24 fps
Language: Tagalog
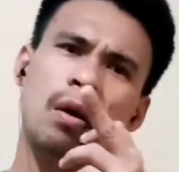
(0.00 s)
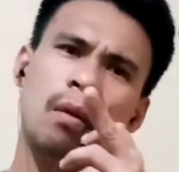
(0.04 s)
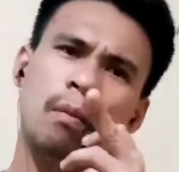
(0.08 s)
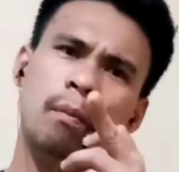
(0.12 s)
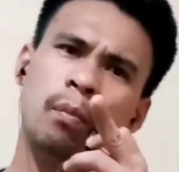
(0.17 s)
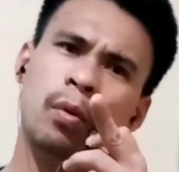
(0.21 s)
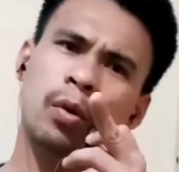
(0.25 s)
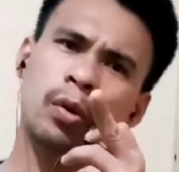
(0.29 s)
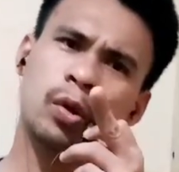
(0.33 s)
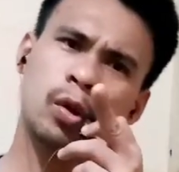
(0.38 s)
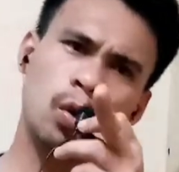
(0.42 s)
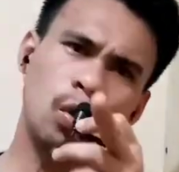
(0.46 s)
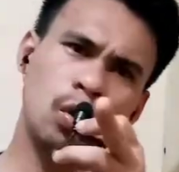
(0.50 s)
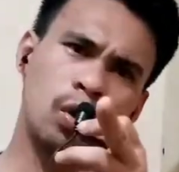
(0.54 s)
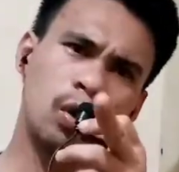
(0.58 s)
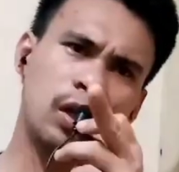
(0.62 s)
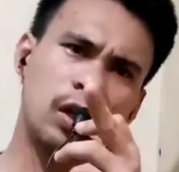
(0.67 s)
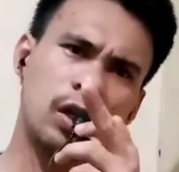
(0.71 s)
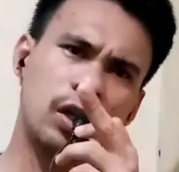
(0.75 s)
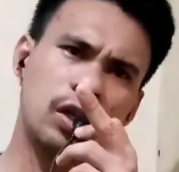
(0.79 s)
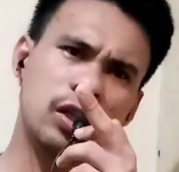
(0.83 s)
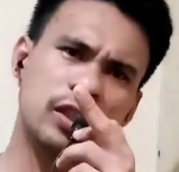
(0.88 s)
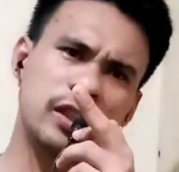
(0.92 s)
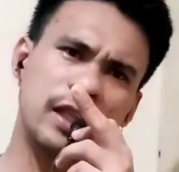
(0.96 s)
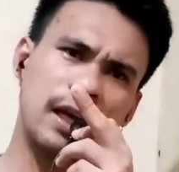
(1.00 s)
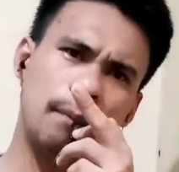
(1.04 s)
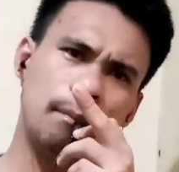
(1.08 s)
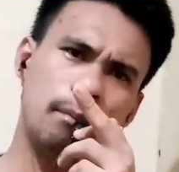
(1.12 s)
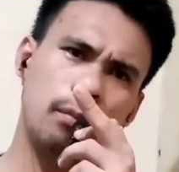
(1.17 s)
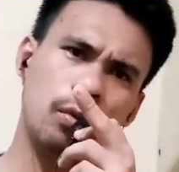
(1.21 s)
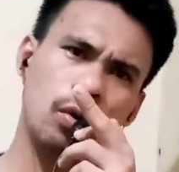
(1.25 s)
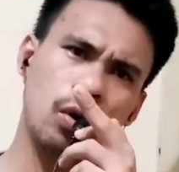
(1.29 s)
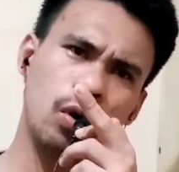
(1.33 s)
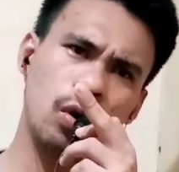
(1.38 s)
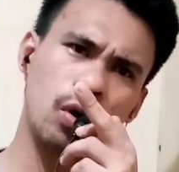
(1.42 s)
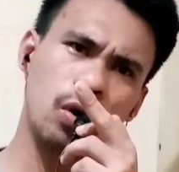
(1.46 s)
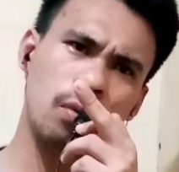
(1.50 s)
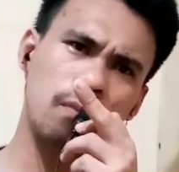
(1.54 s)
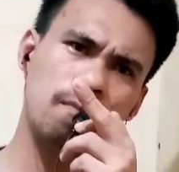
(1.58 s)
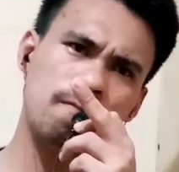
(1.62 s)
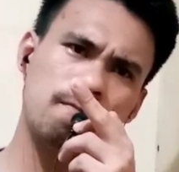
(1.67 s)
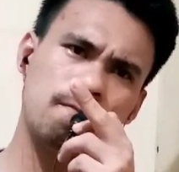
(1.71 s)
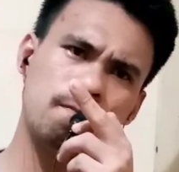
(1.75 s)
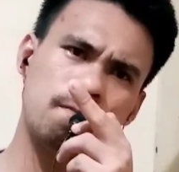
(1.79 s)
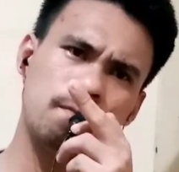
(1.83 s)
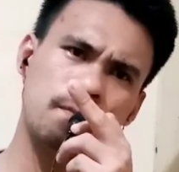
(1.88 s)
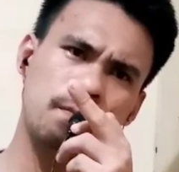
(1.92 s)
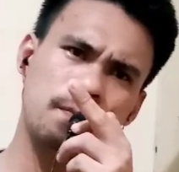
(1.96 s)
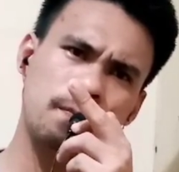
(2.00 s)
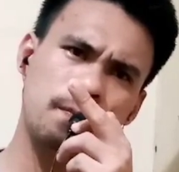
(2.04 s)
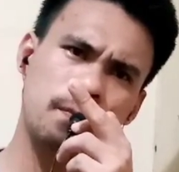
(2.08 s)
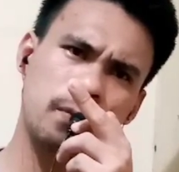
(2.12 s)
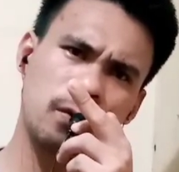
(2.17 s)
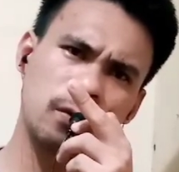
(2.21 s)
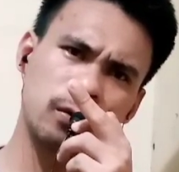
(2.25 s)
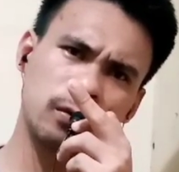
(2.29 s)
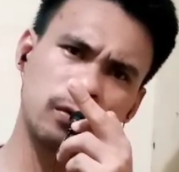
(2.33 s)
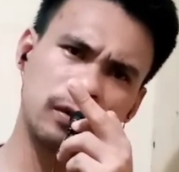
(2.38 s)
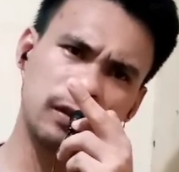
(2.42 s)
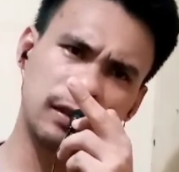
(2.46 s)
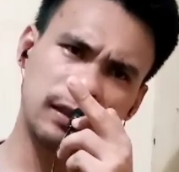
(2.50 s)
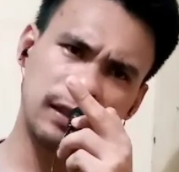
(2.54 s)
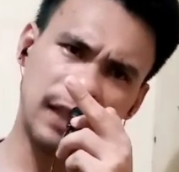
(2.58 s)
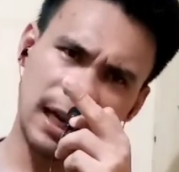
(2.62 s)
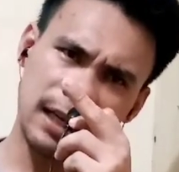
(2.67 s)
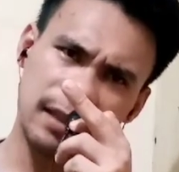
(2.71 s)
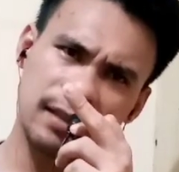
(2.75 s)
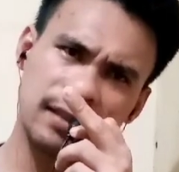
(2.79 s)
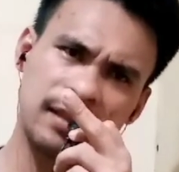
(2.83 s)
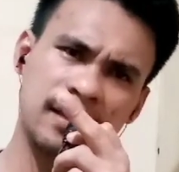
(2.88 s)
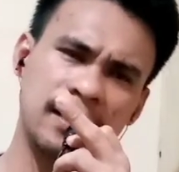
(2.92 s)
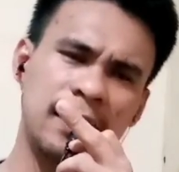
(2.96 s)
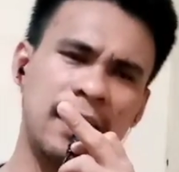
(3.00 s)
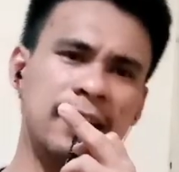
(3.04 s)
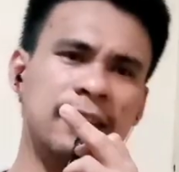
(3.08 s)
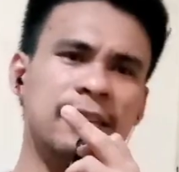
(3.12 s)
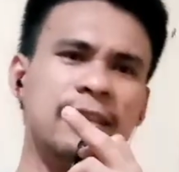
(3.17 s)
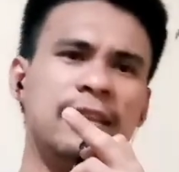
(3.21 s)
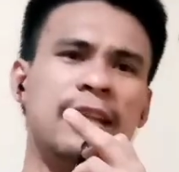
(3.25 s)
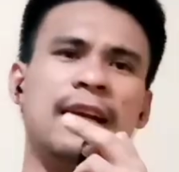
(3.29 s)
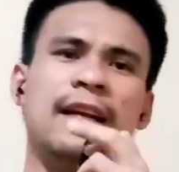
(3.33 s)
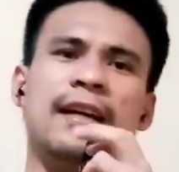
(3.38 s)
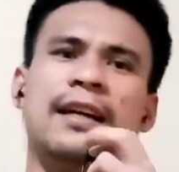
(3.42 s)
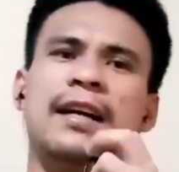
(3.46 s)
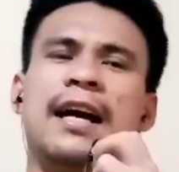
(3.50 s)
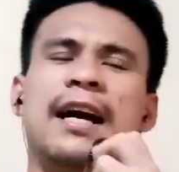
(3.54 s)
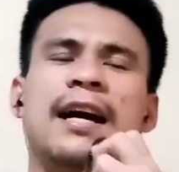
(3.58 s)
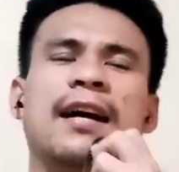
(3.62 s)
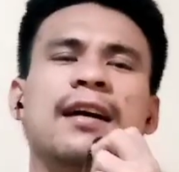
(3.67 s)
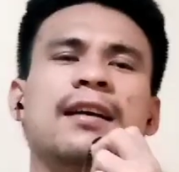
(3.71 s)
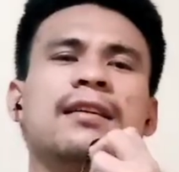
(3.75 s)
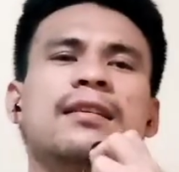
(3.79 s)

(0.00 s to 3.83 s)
putok sa buho, putang ina talaga.